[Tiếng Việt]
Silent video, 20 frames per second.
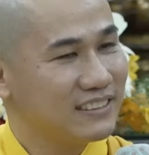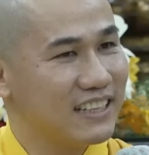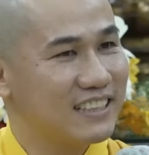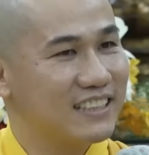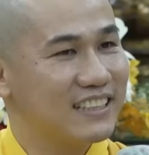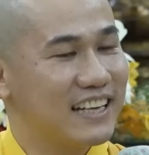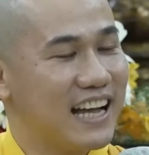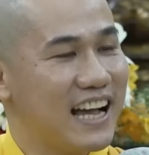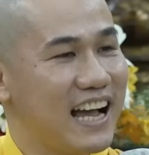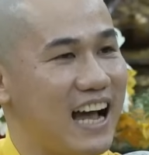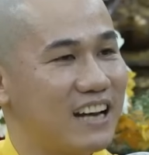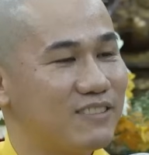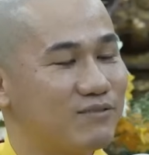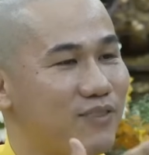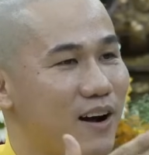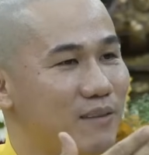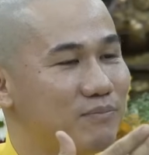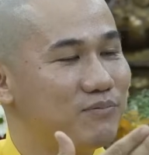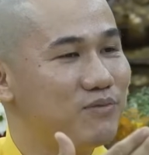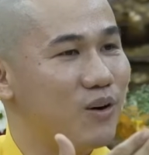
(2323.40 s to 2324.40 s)
Từ cái hạnh
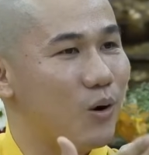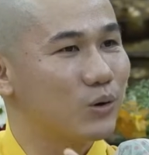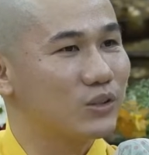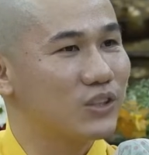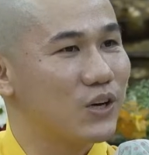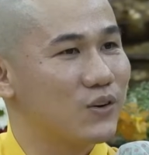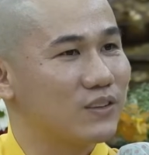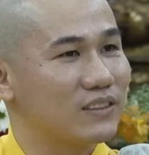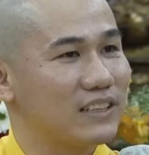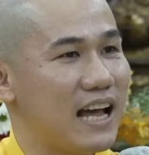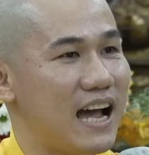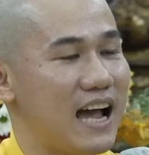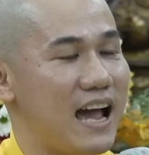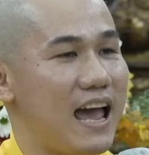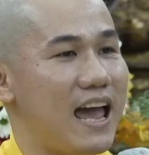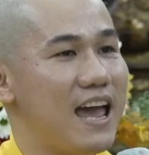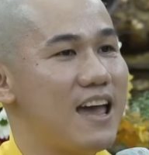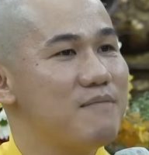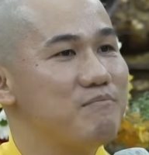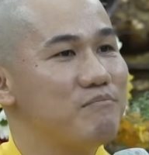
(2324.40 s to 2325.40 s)
phúc phụ thuộc
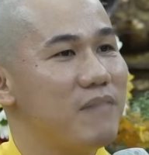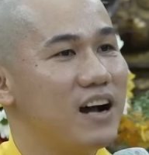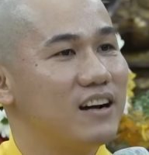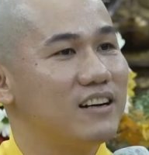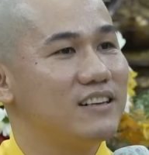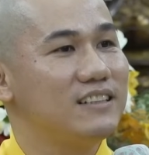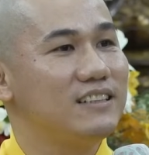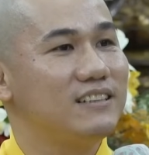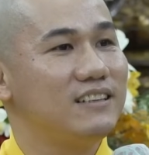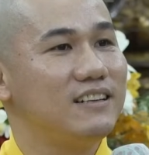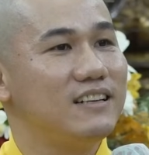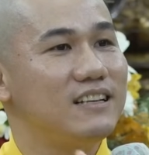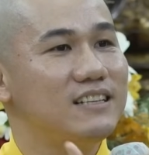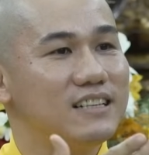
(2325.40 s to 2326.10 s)
là em ơi